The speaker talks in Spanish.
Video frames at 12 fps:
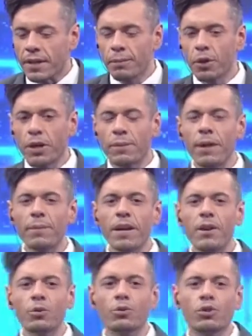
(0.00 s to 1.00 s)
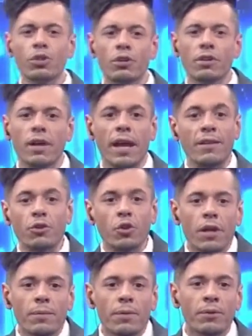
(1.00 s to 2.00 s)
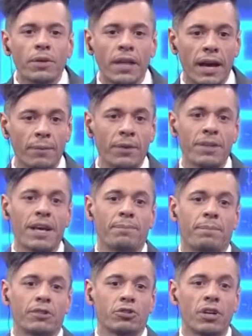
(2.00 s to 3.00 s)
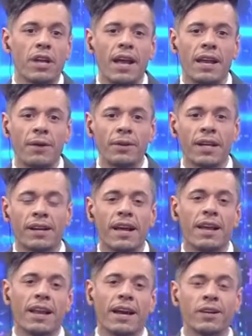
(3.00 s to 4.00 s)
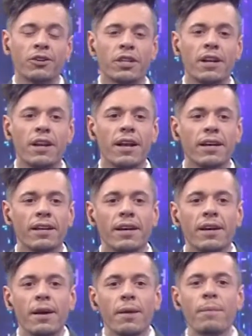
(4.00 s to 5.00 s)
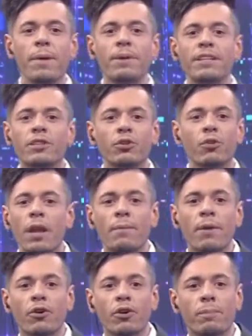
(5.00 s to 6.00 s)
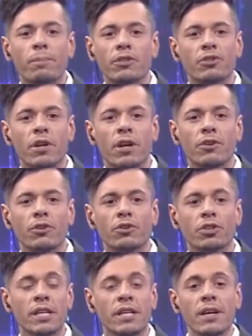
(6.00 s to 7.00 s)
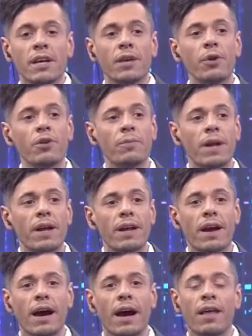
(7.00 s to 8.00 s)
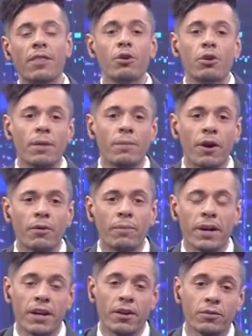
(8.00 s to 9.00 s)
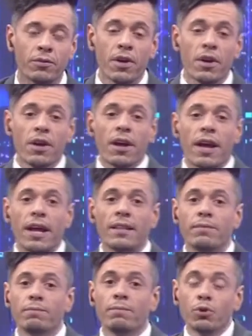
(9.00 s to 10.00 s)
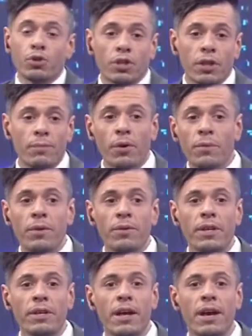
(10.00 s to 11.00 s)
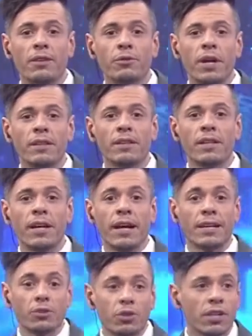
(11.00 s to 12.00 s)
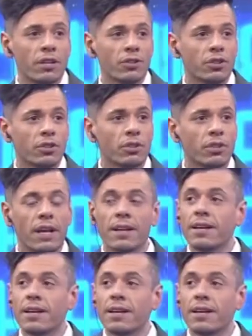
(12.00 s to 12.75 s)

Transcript: porque para mí la locución en toda mi vida, en mi vida personal, la vida real, la que no sale al aire, me presentó a las mejores personas que conocí. Y voy a nombrar a dos que me acompañaron en mucho tiempo de mi vida, durante 14 años en total,